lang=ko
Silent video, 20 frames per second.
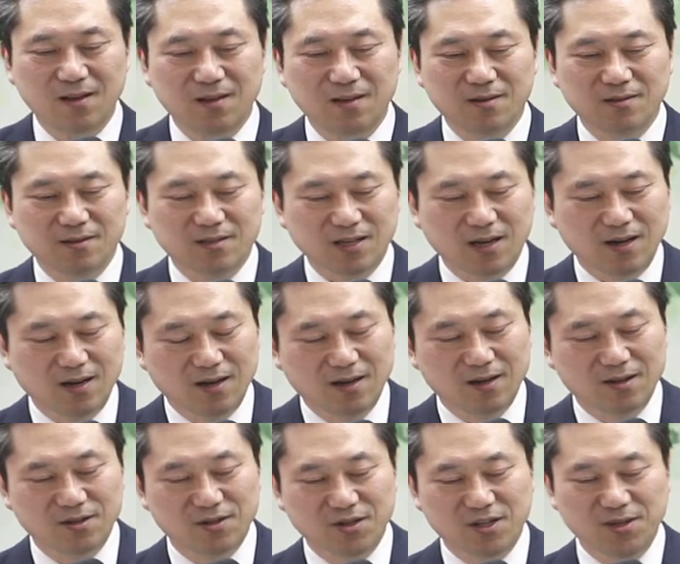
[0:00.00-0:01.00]
자
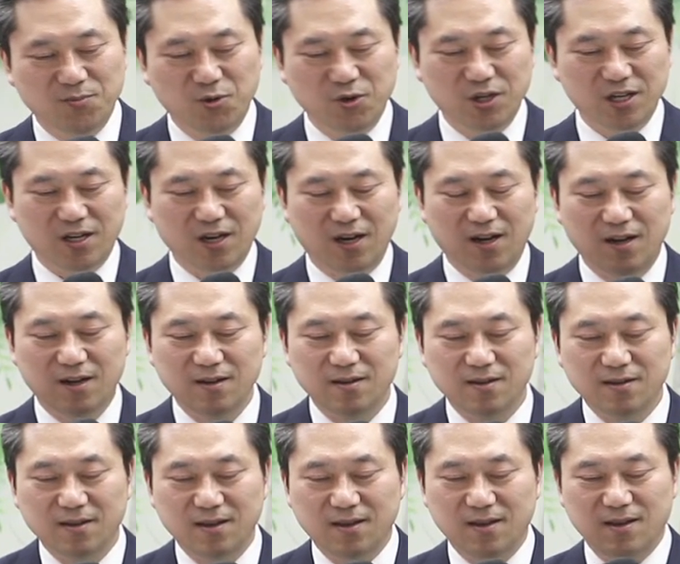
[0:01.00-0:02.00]
여기 보니까
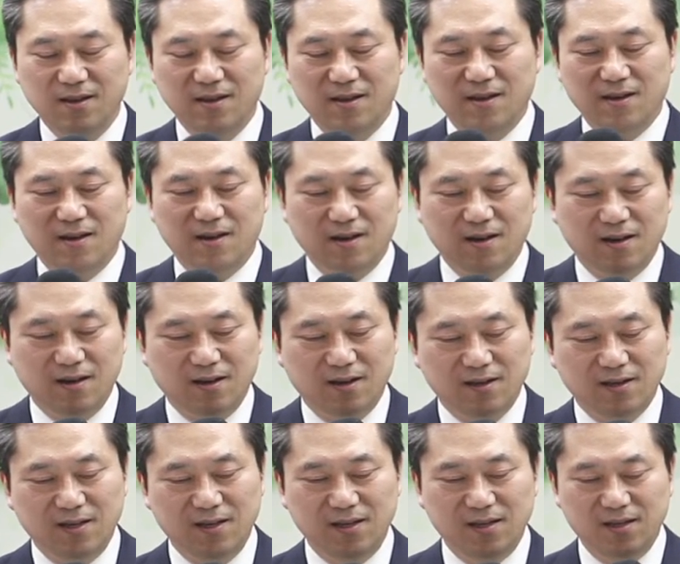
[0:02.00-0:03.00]
아,
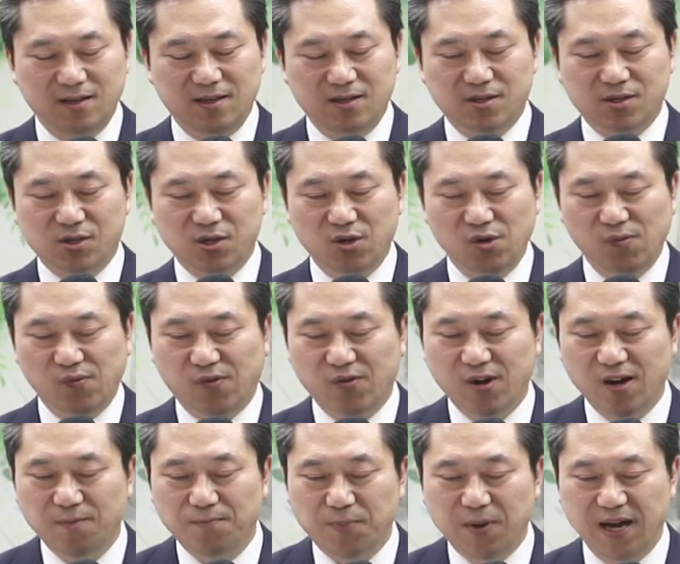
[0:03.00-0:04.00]
이
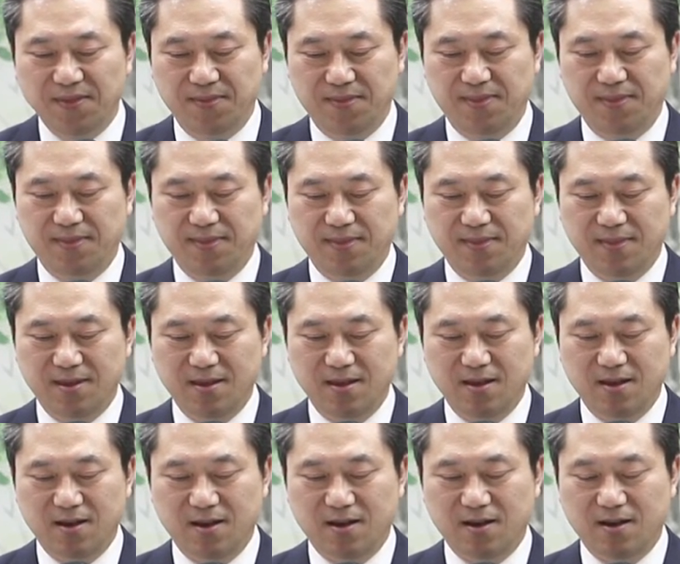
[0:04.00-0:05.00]
설포라판
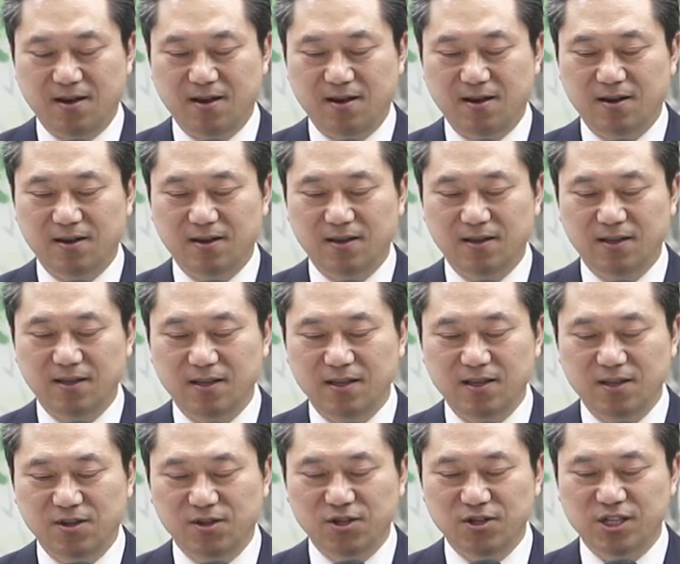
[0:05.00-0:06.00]
아,
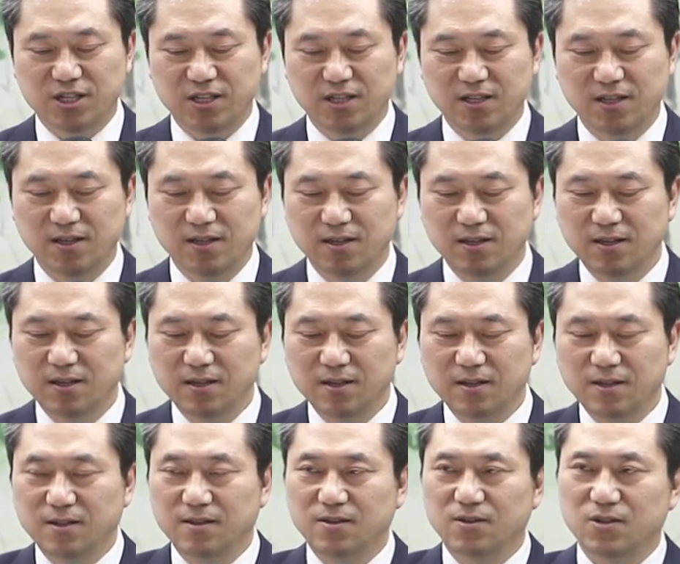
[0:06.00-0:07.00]
이것이
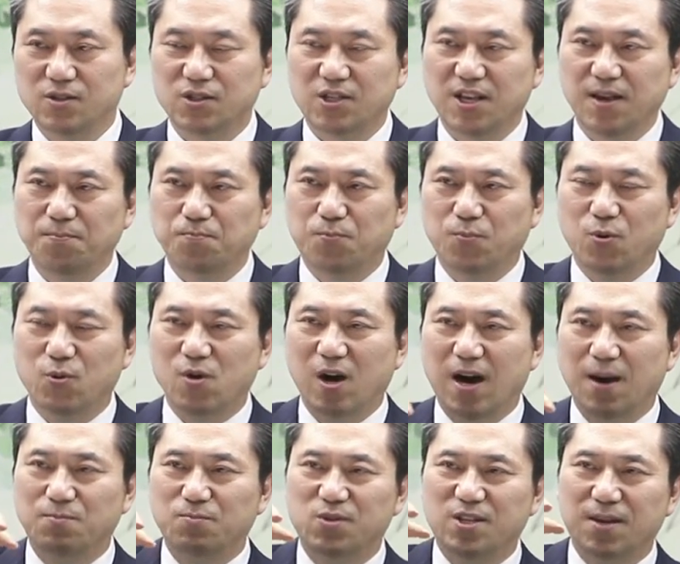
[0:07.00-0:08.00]
세포가
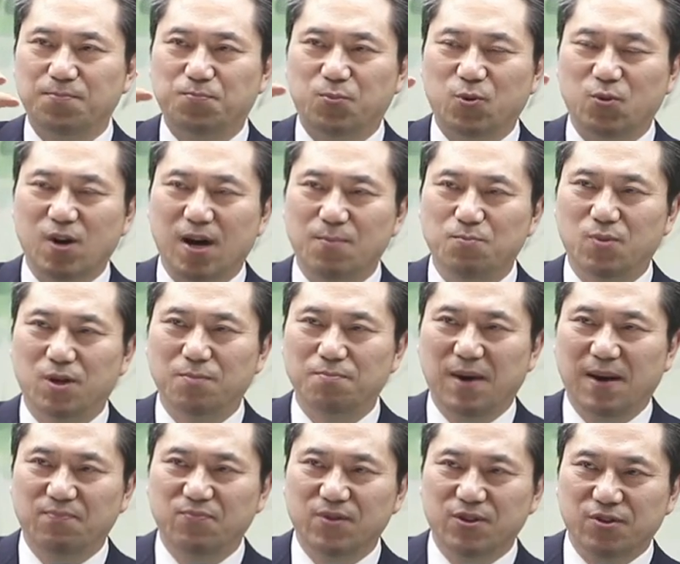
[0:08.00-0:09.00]
암세포가 한번
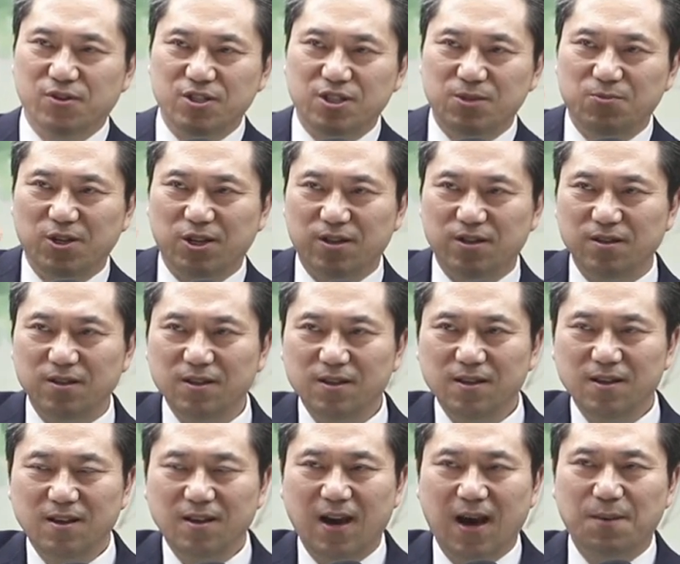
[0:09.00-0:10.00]
만들어지면은
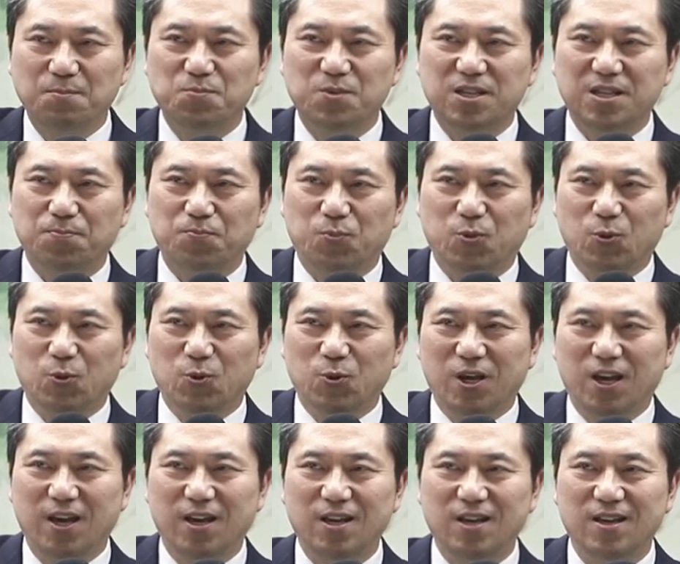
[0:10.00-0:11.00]

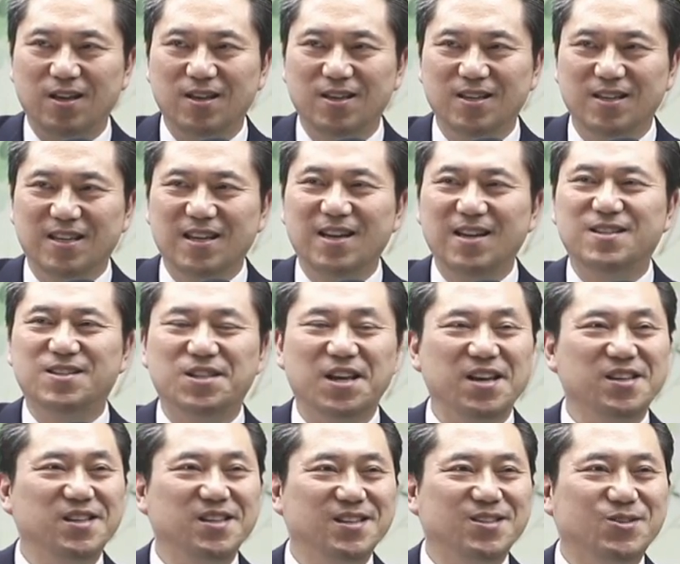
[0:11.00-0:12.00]
암세포의
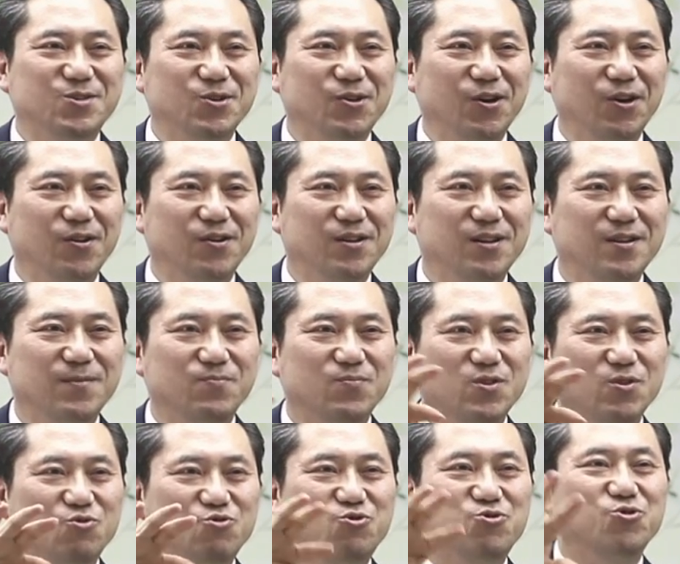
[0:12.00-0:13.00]
일생이 있어요.
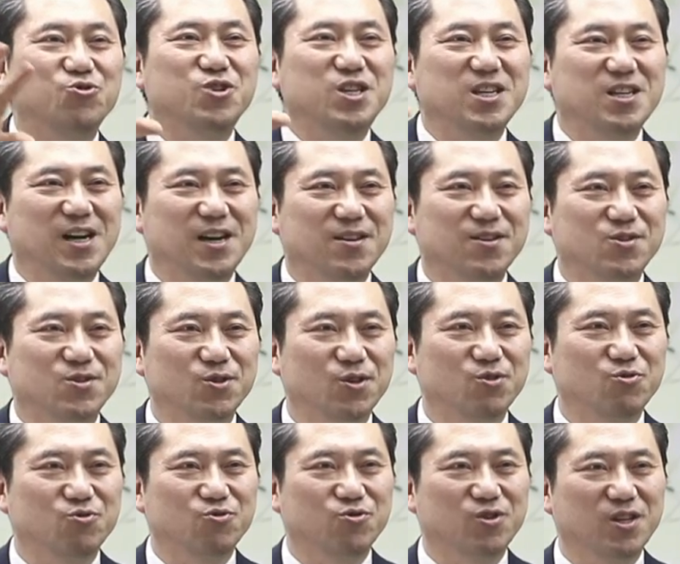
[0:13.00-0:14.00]
주기가 있어요.
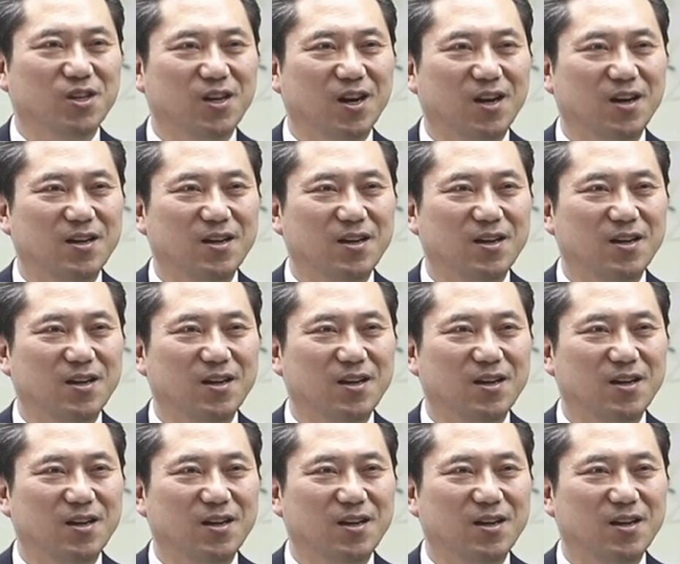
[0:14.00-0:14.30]
주기가